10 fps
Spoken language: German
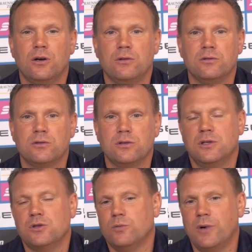Und
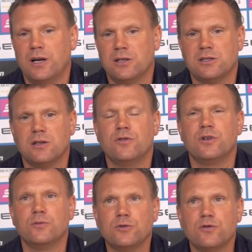in Summe hat das dann
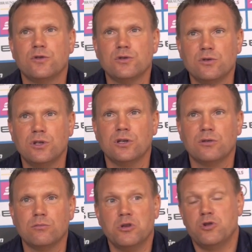vernünftig funktioniert.
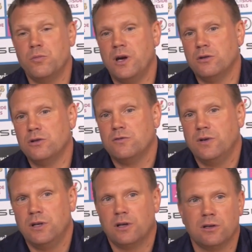Nicht mehr und nicht
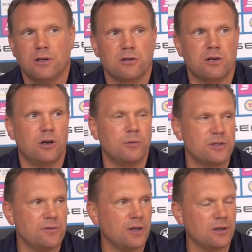weniger, denn ich glaube,
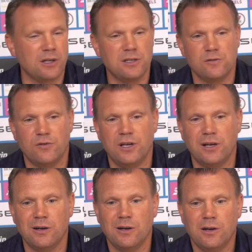es wäre ein
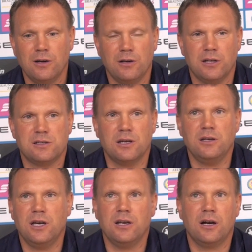Riesenfehler, jetzt gegen
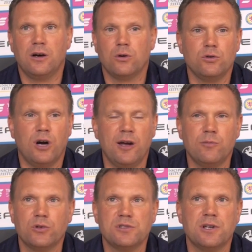Jena auch nur ein
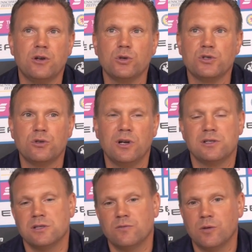Prozent
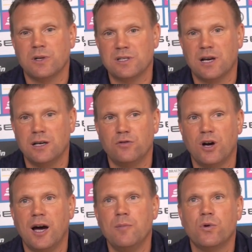loszulassen. Es wird mal Zeit
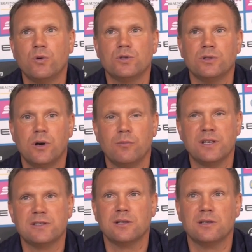für Heimpunkte, am
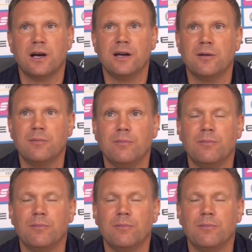besten ein Dreier.